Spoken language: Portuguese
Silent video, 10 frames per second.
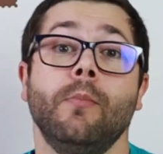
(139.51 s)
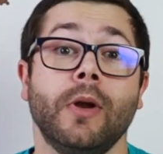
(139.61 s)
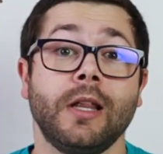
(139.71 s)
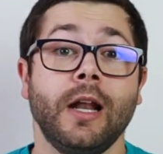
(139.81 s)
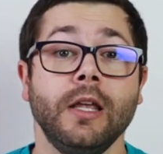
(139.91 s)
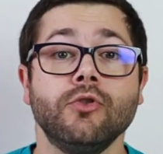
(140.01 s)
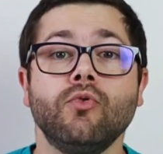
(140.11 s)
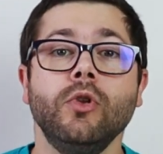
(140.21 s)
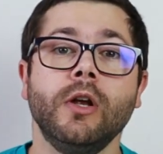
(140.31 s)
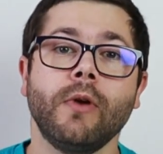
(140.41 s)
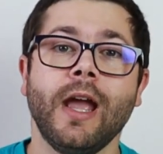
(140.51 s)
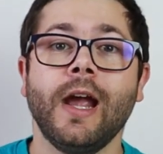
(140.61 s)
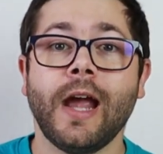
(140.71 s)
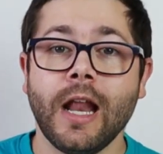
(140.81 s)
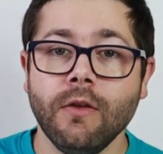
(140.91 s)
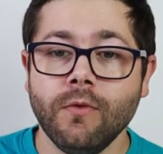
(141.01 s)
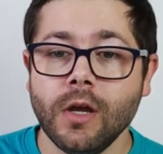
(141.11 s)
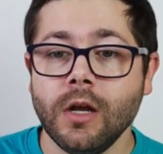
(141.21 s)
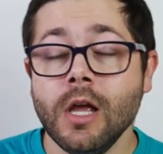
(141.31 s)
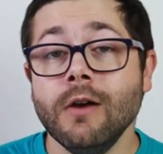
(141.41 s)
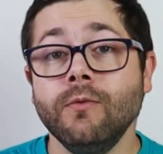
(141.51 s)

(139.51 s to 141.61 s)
para estarem a escolher o que é que querem ver,